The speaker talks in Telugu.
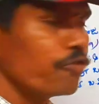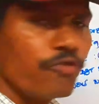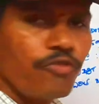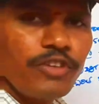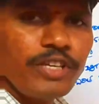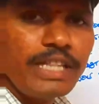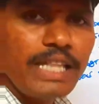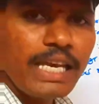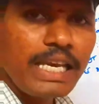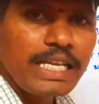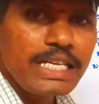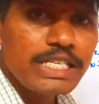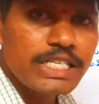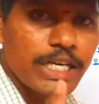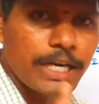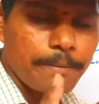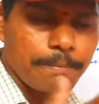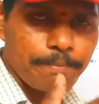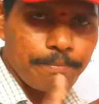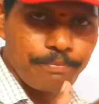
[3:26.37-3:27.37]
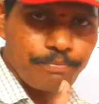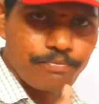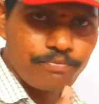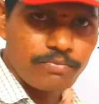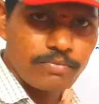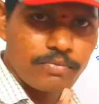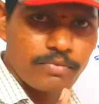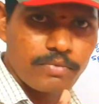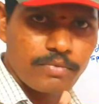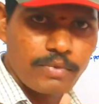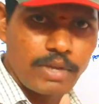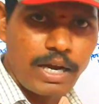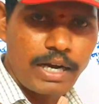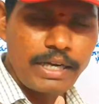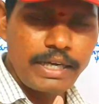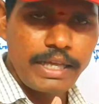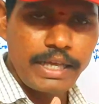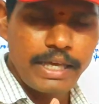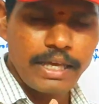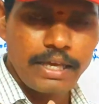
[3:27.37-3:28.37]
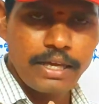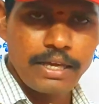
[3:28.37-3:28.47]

విదలించడం అంటే